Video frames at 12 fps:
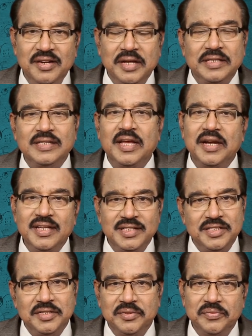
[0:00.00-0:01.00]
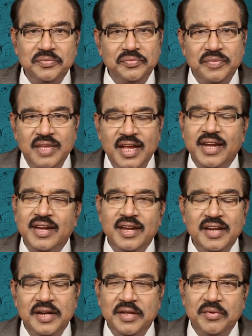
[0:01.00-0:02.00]
నాకు చాలా ఇష్టం ఆయనకి
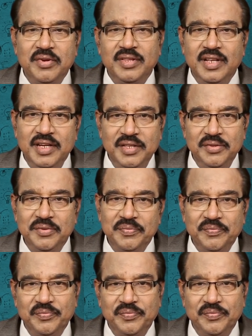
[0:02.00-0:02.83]
నేను ఎవరో తెలియదు